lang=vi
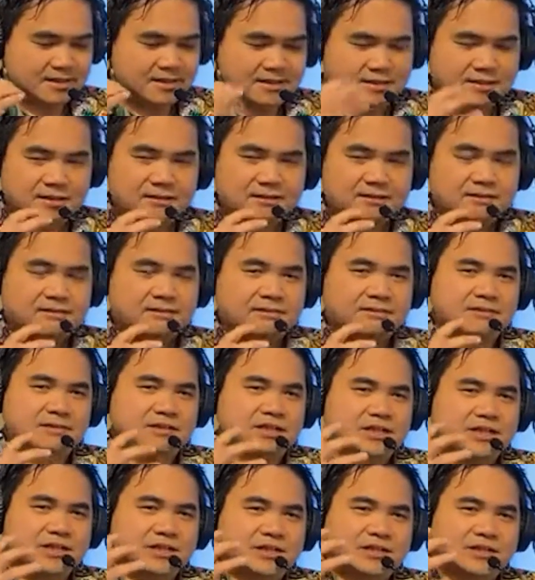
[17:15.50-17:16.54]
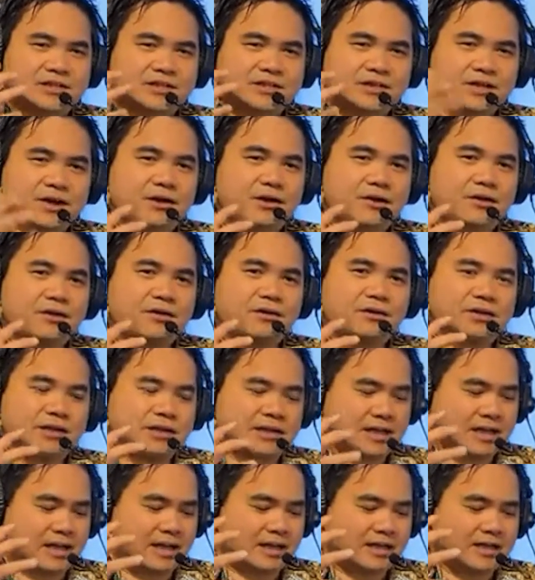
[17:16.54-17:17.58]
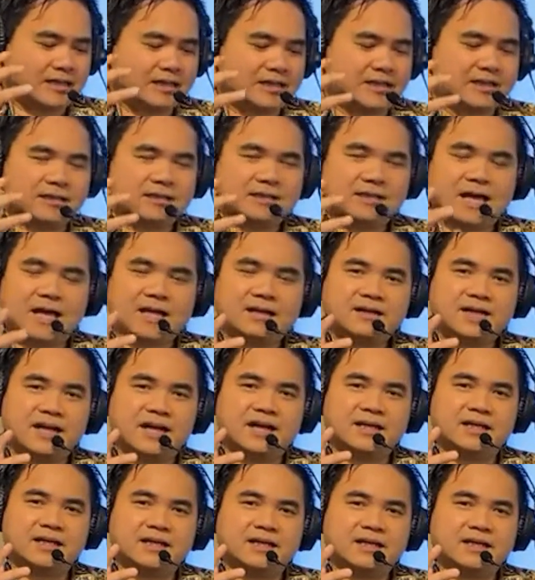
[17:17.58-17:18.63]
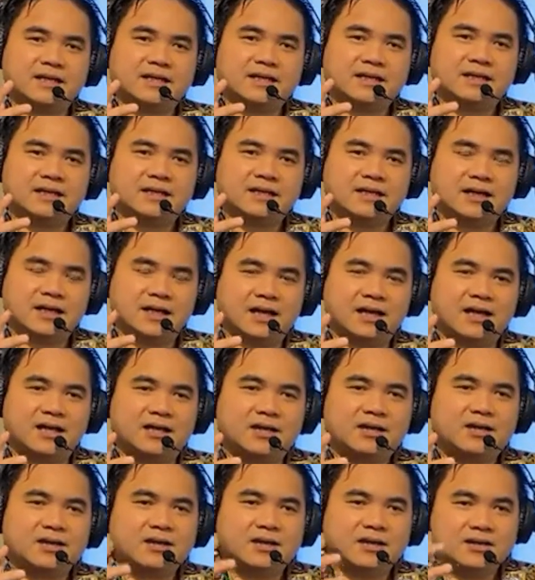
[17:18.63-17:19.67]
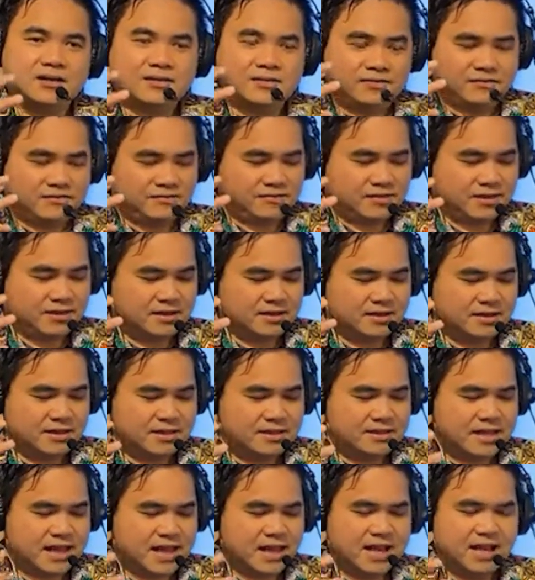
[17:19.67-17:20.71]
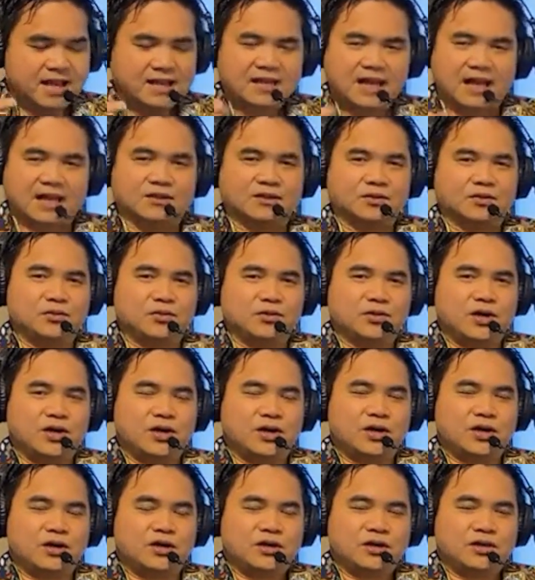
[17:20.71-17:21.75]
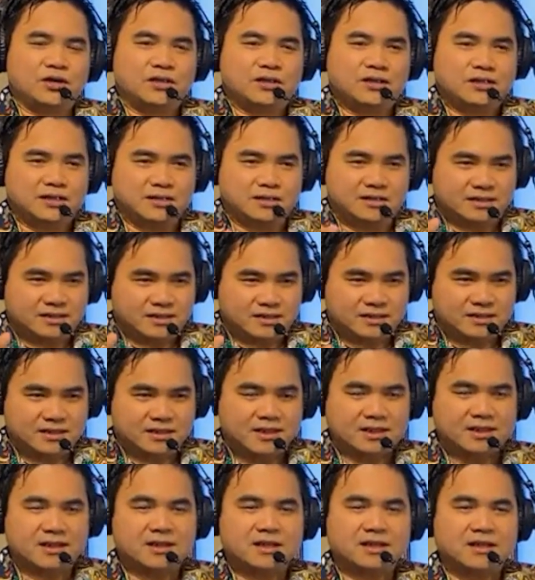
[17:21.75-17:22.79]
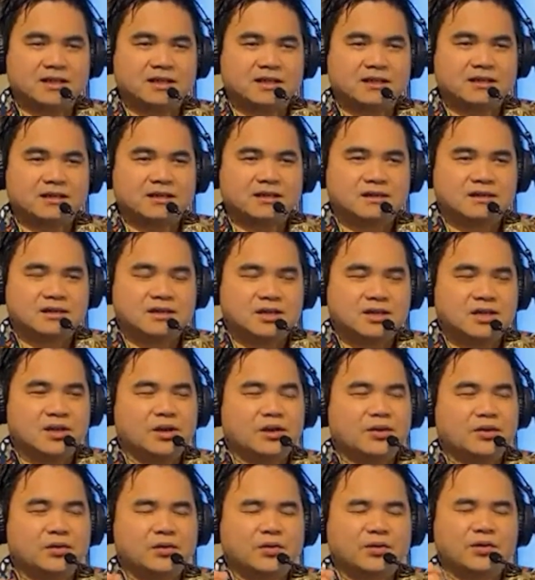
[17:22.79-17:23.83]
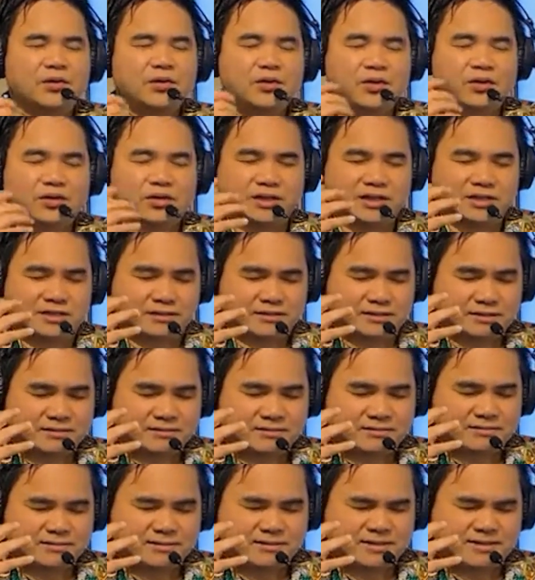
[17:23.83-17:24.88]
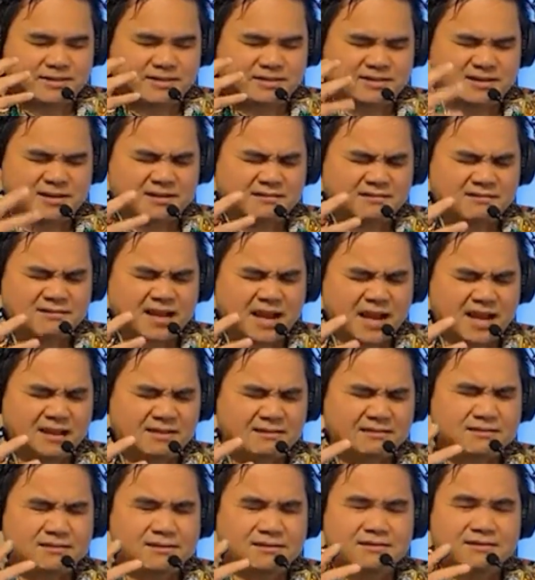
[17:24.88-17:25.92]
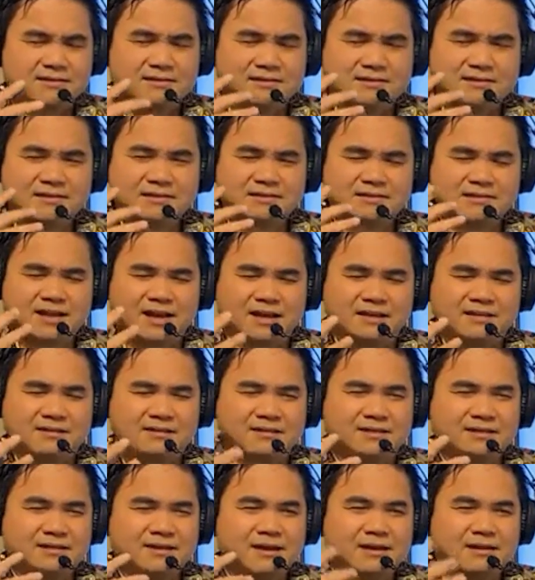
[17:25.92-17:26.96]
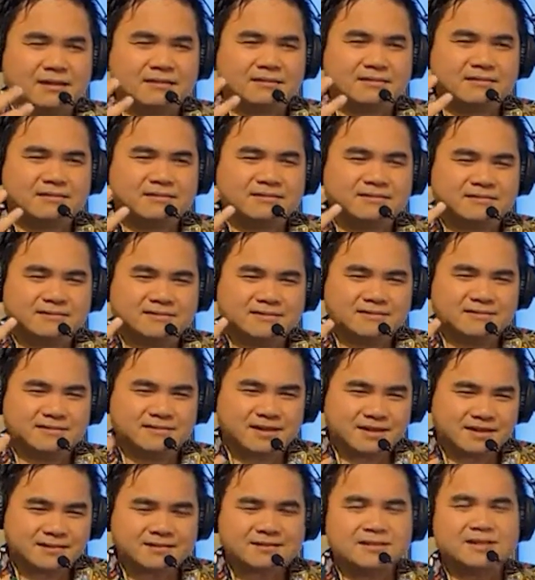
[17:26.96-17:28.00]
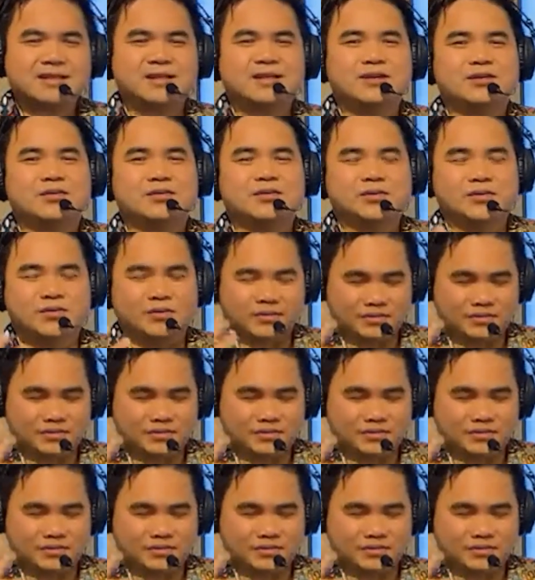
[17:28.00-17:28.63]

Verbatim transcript: nhưng so cái kiệt tác này à với cái giá thành của nó thì nó nó còn nó xứng đáng được nhận được hơn rất nhiều